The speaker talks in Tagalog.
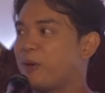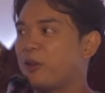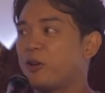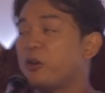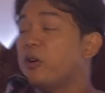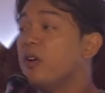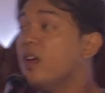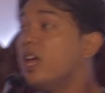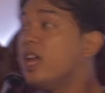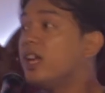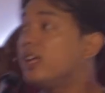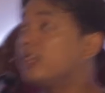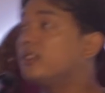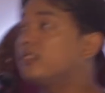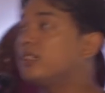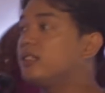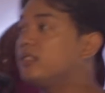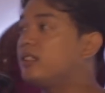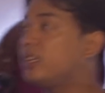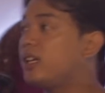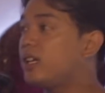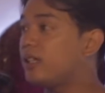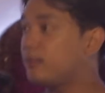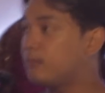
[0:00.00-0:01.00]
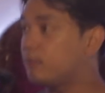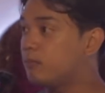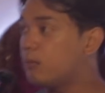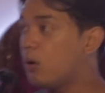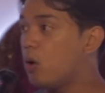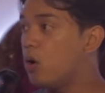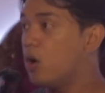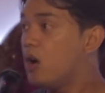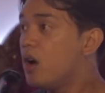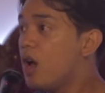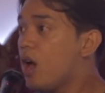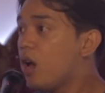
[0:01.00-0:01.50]
Pero intindihin
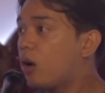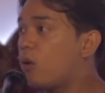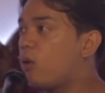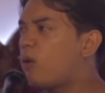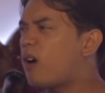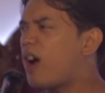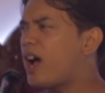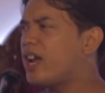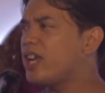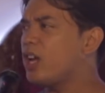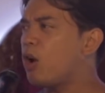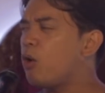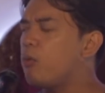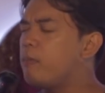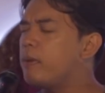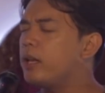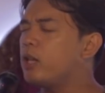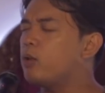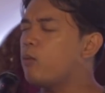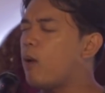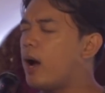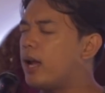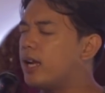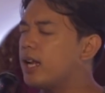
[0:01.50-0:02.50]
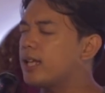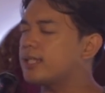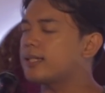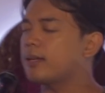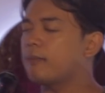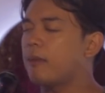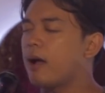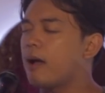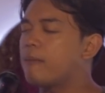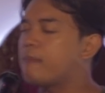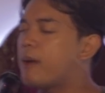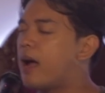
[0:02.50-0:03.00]
mo, kung kaya ko maniwala
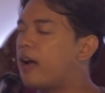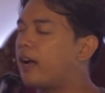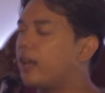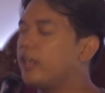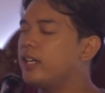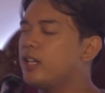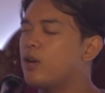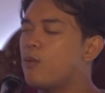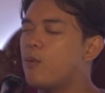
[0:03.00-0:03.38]
sa mga bagay